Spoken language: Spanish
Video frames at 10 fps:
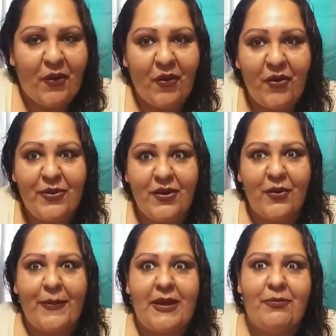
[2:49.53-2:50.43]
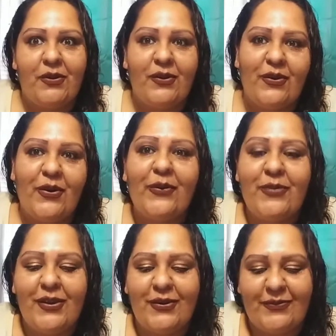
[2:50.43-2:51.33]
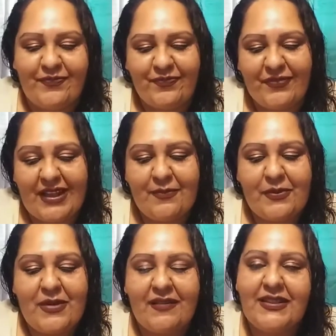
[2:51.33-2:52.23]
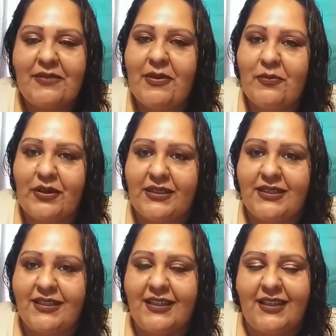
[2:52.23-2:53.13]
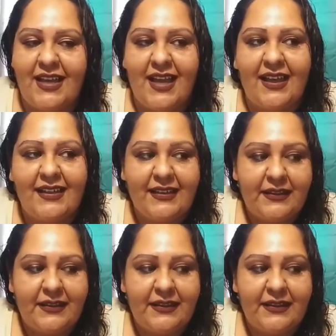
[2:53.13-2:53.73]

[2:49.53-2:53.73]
Obvio, people, obvio. La primera vez que me emborraché tenía...